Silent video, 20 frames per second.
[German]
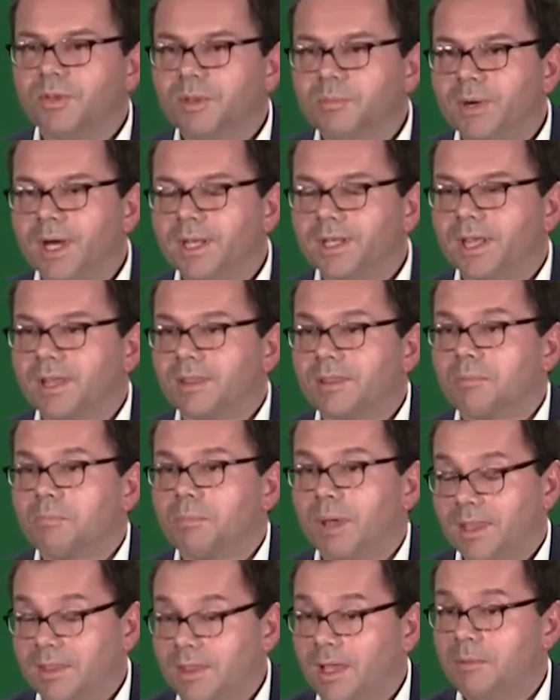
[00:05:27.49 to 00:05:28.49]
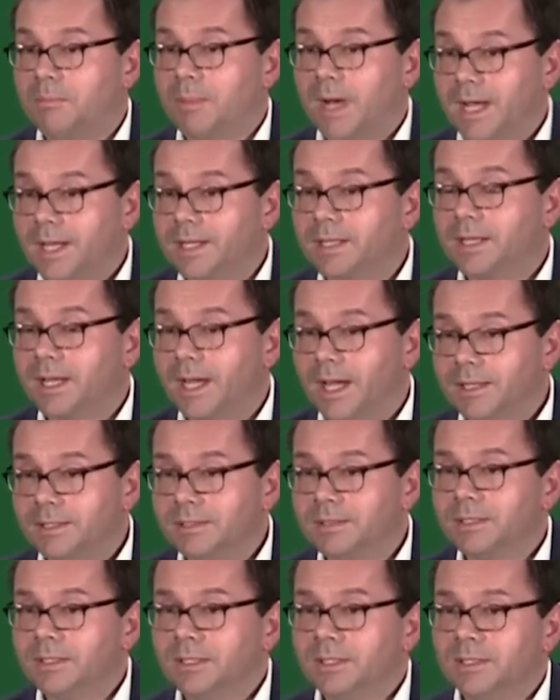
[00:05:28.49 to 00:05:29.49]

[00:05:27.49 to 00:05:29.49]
wie man das besser machen kann.